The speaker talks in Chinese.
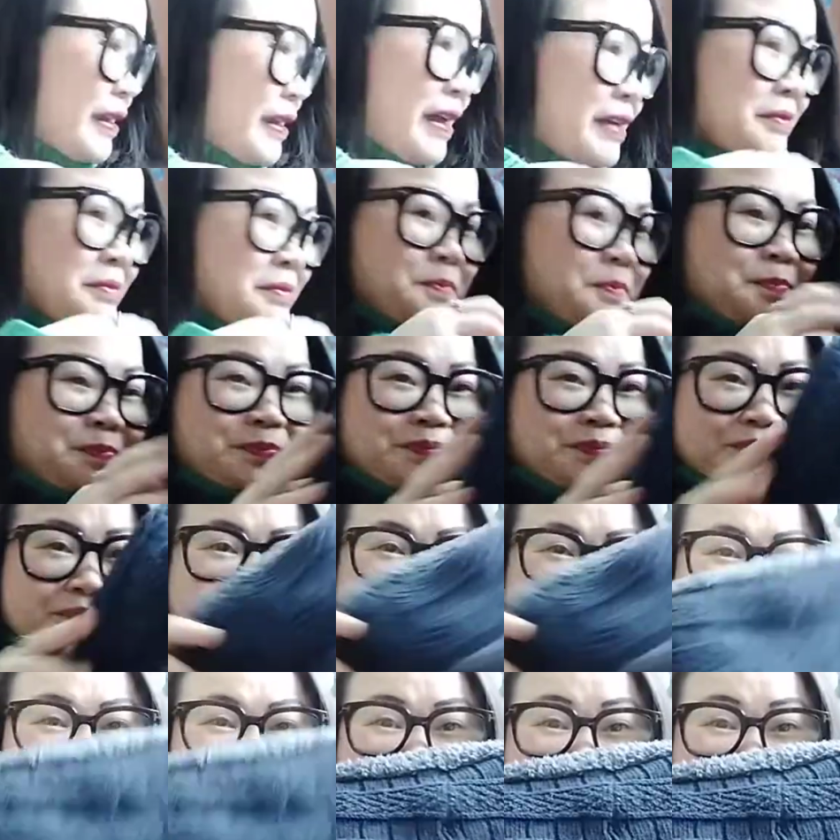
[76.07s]
看
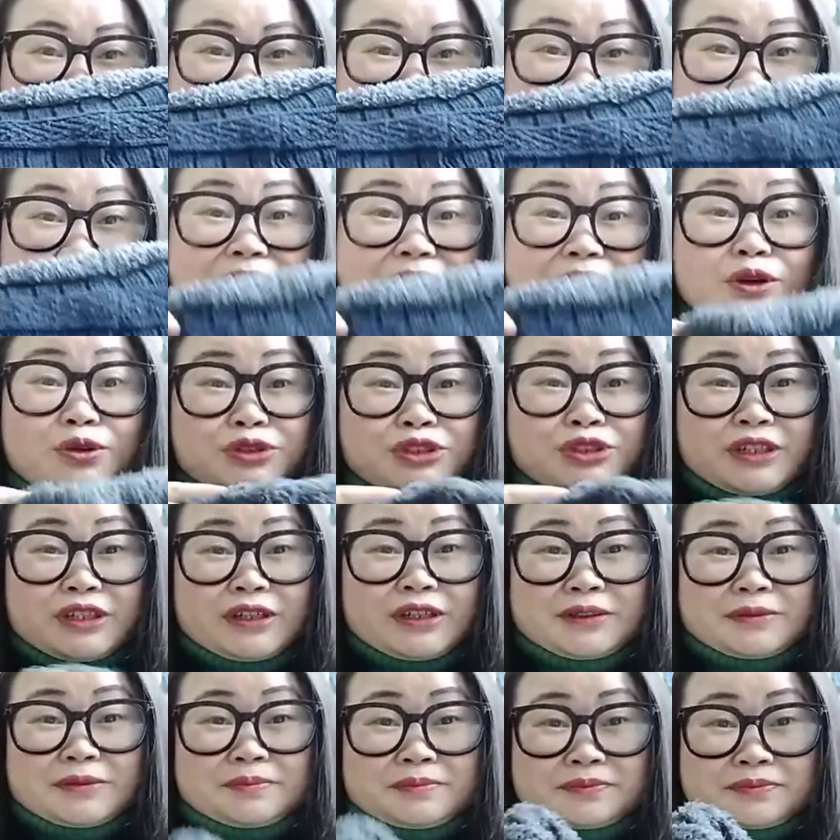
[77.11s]
还有这
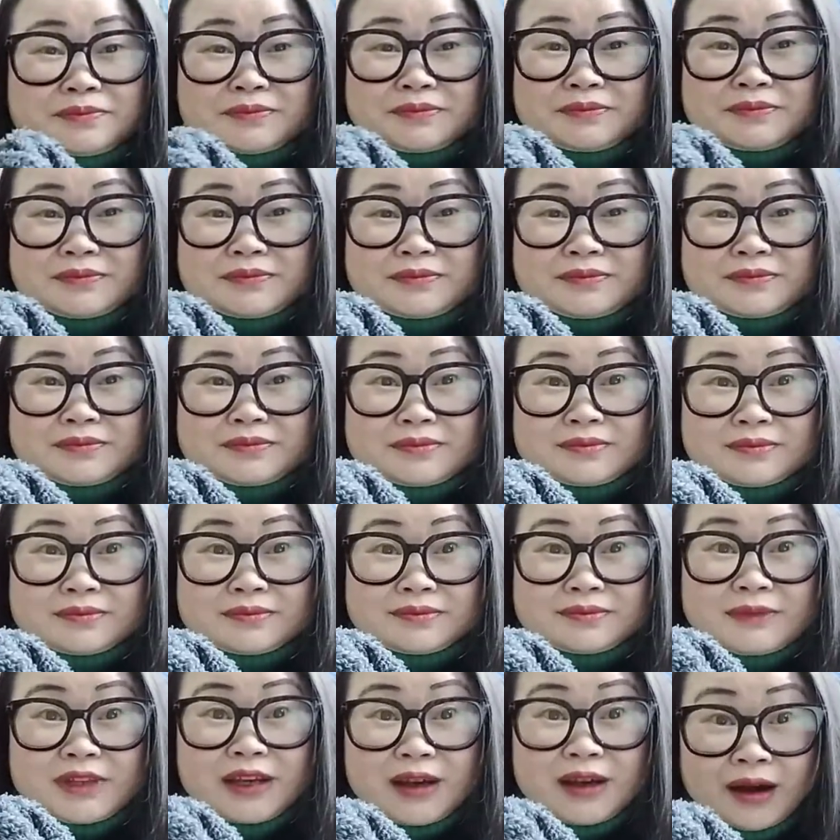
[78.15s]
个
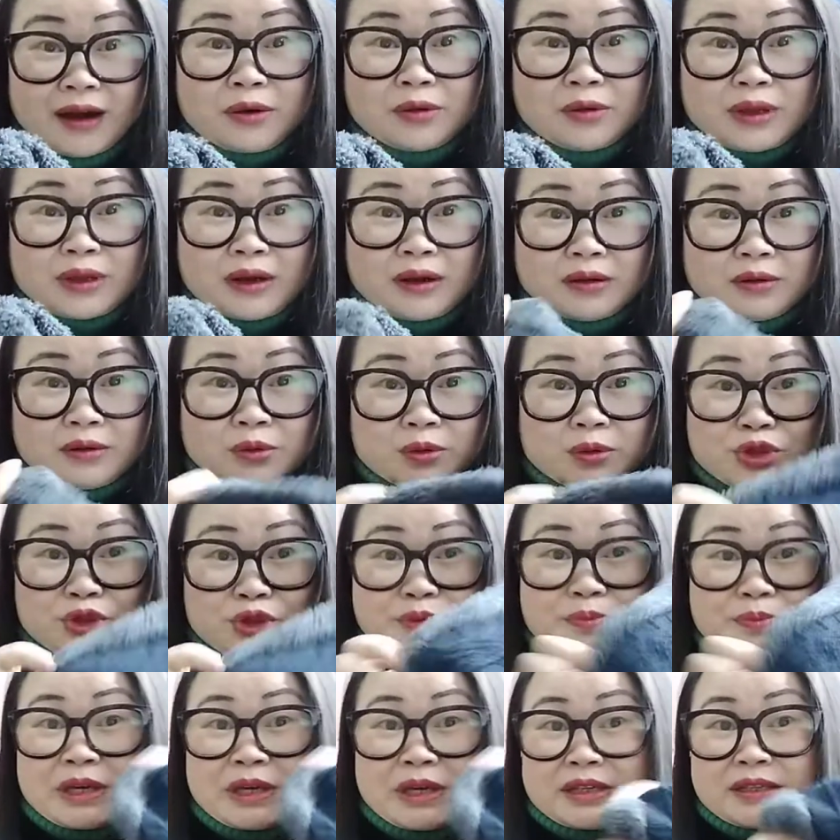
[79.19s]
挺厚的，我去
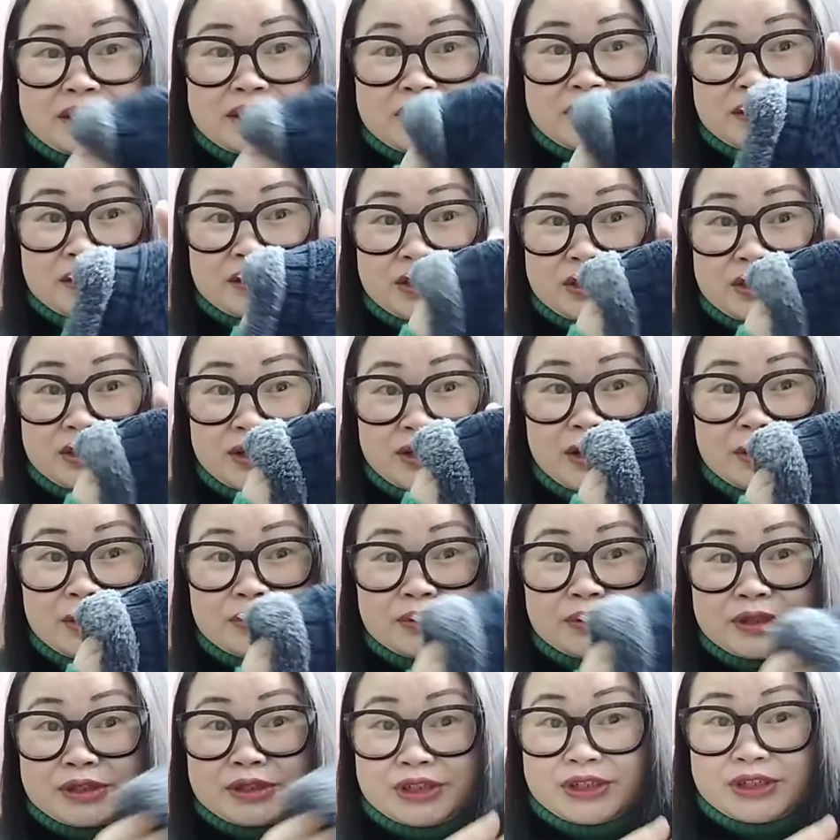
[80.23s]
北京的时候
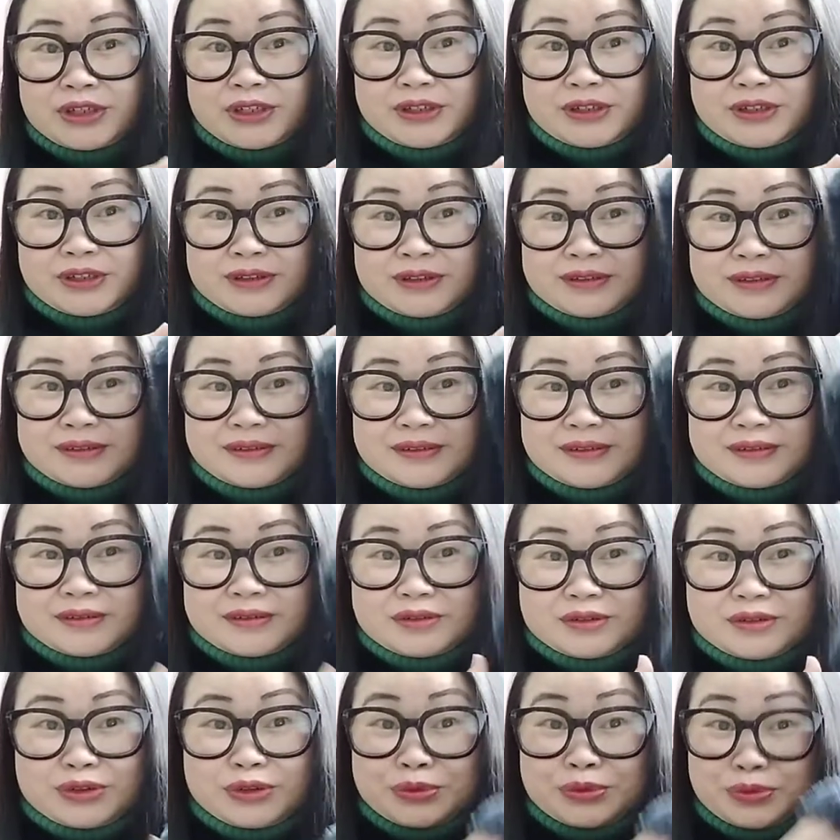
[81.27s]
也是
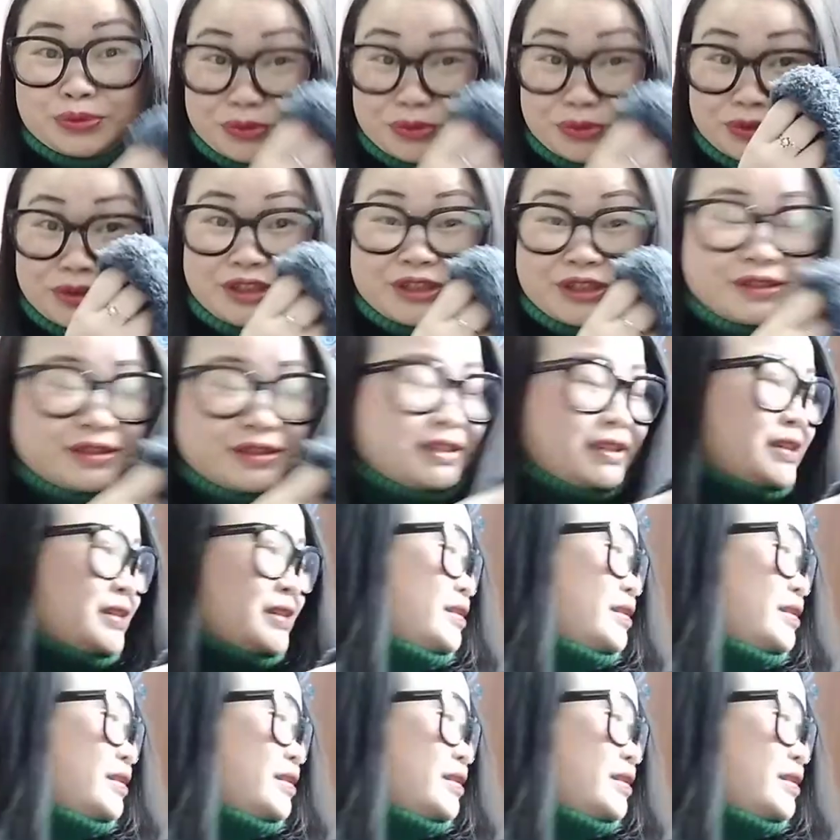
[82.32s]
用这些